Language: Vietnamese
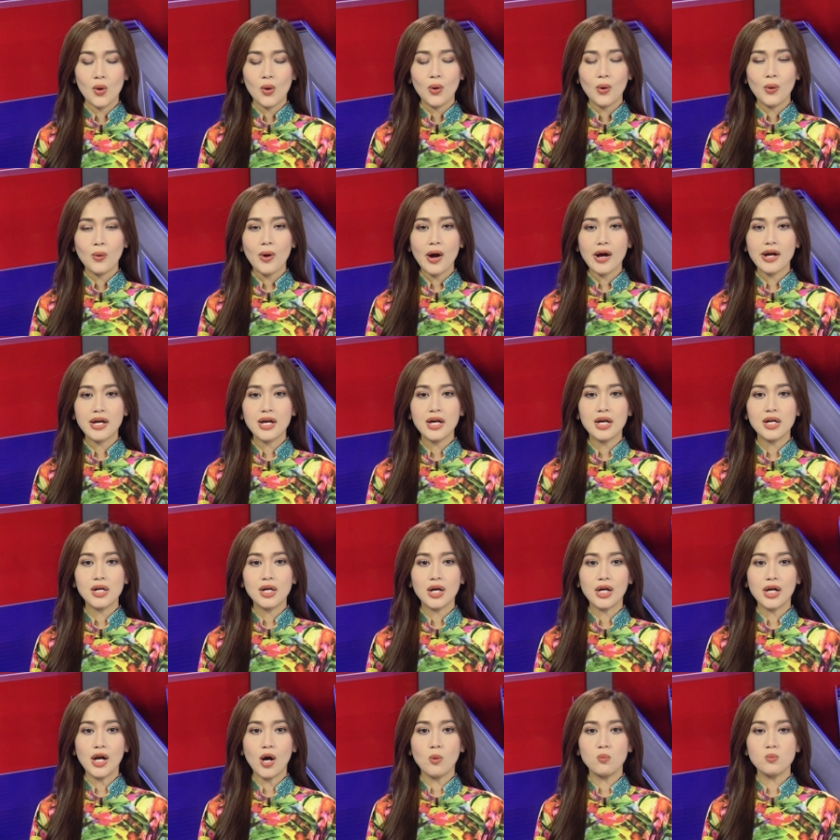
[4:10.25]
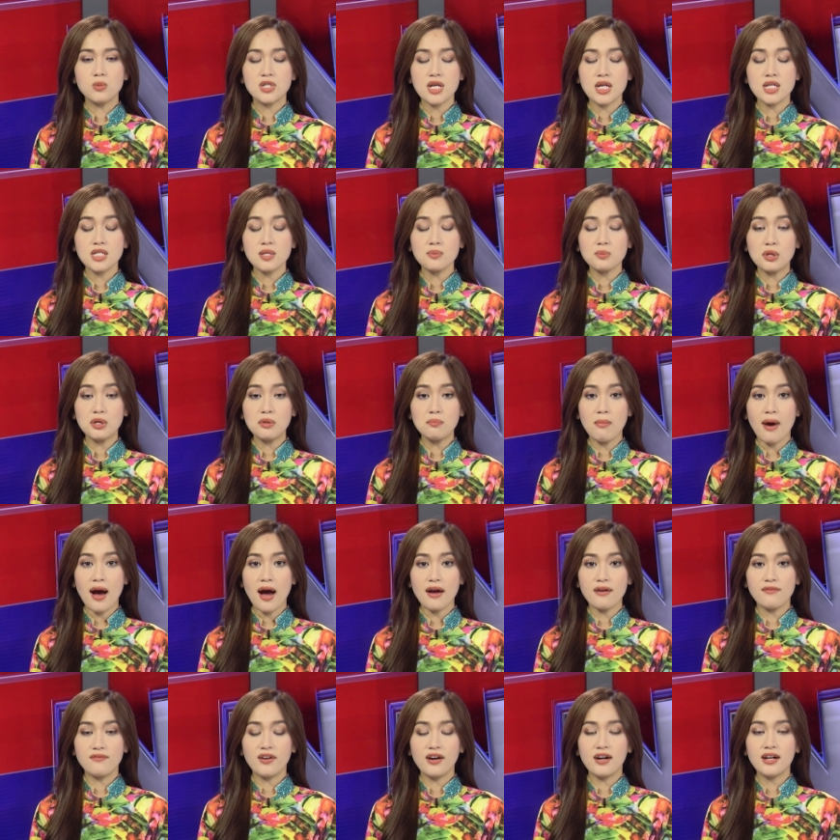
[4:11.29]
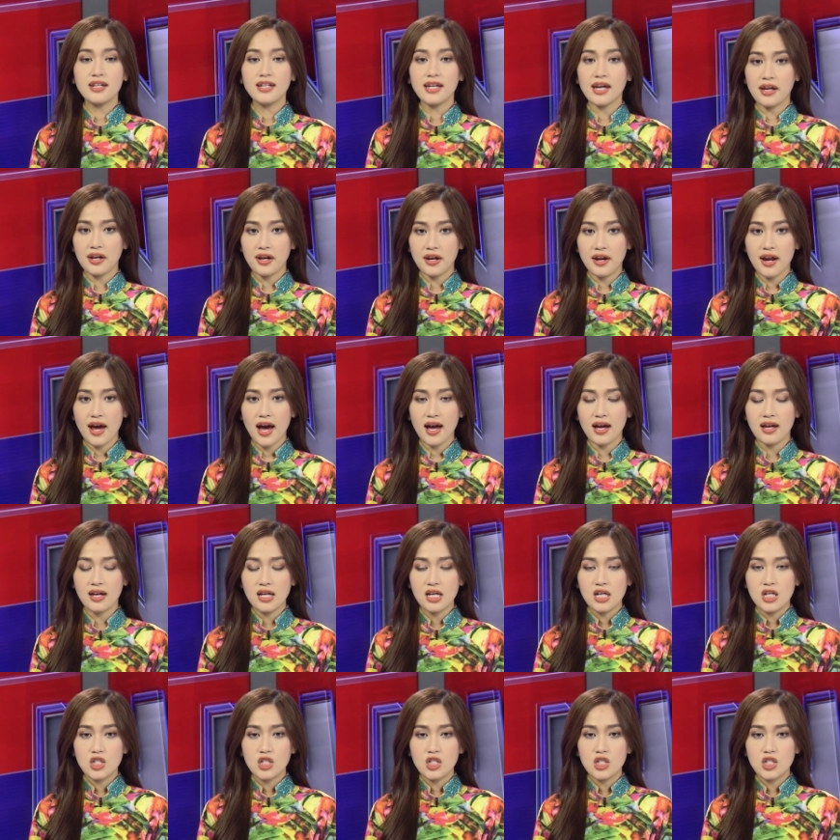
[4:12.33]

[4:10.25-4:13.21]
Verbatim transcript: Hoa Kỳ khởi động tranh chấp thương mại với Canada.